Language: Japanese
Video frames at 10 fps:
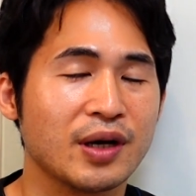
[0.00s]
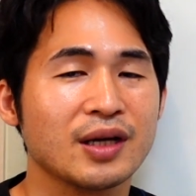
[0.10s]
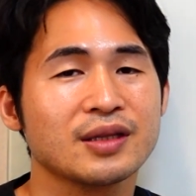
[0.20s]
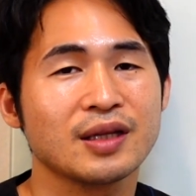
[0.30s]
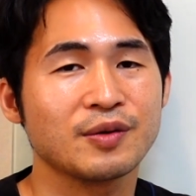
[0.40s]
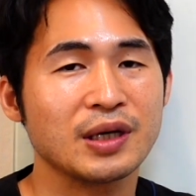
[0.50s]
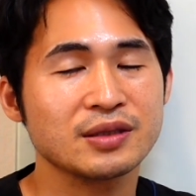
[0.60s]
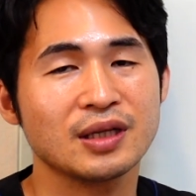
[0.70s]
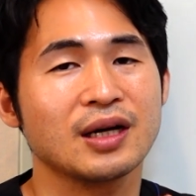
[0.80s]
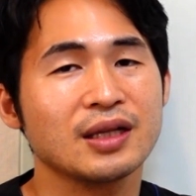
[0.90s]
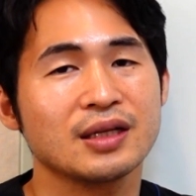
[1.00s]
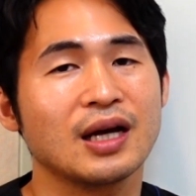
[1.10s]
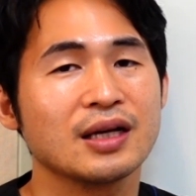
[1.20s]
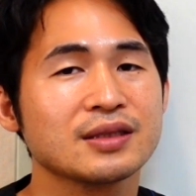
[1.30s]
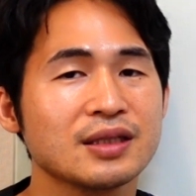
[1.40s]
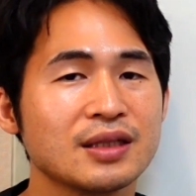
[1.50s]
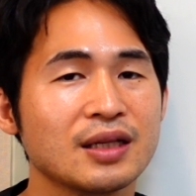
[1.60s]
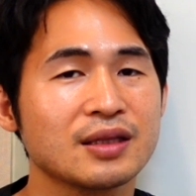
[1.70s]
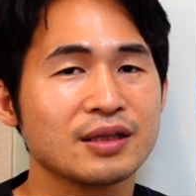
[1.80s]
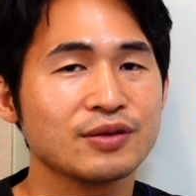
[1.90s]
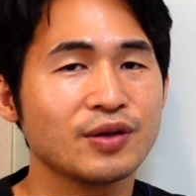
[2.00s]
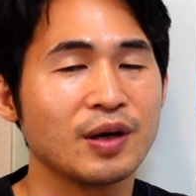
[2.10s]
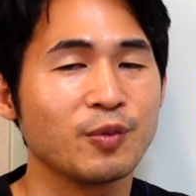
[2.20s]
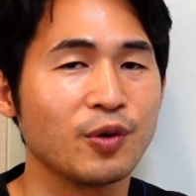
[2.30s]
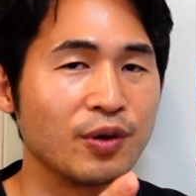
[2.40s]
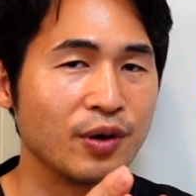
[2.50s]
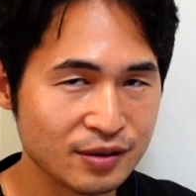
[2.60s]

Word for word: 分かってワクチンはかなり安全だっていうのはも